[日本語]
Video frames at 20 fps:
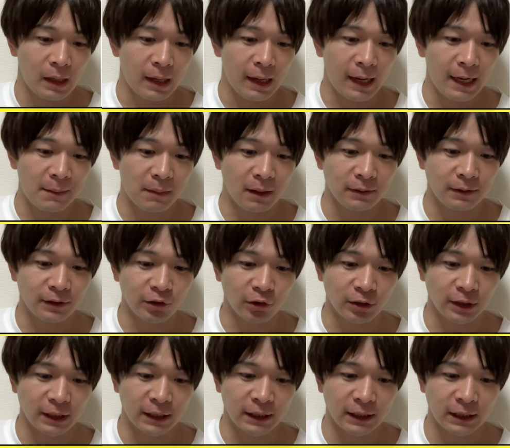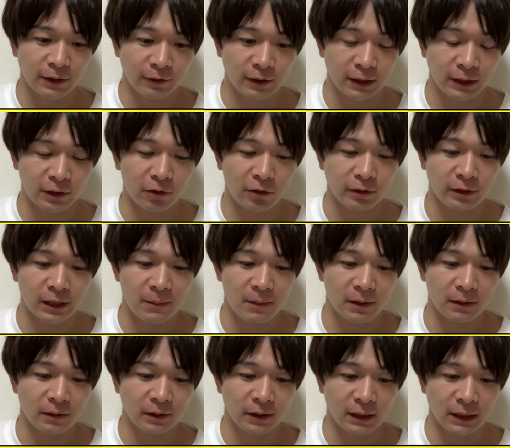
はい、まず女子1振りでございます。